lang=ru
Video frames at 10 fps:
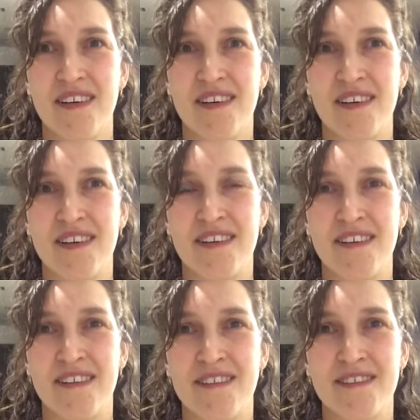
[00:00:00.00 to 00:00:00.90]
Э,
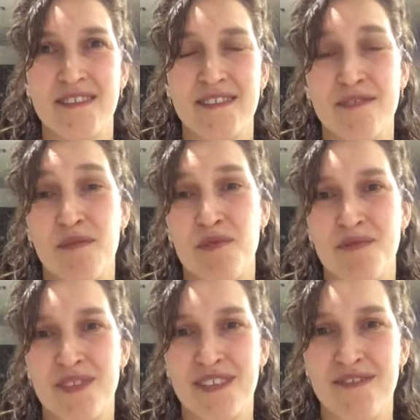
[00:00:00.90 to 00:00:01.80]
ну, в общем,
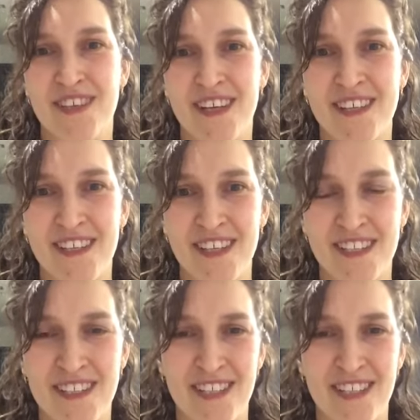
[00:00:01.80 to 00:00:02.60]
это невероятные краски,